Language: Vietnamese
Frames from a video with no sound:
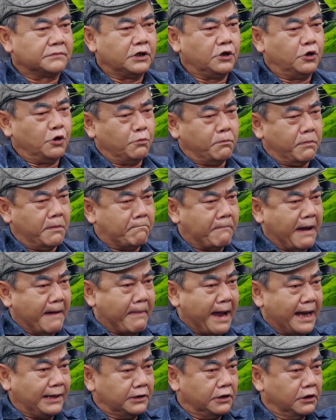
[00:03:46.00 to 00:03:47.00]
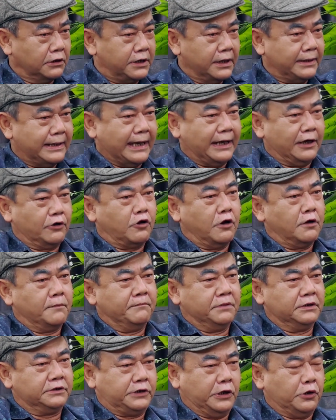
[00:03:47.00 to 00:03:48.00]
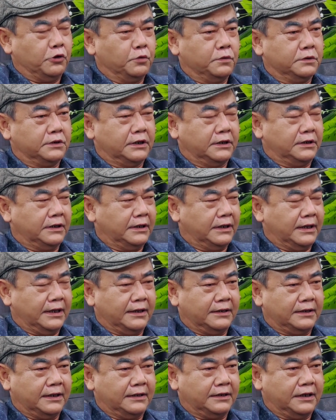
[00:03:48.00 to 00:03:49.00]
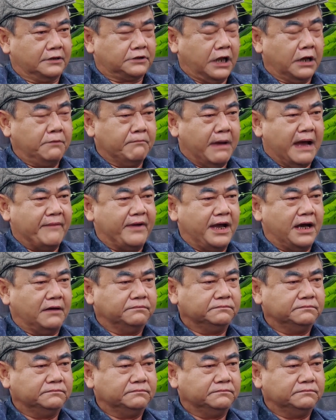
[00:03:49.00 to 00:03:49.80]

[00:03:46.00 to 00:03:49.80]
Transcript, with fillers: Đi đường bà bắn được như vậy nè con mới chịu là, là, là, là, là tin ba phải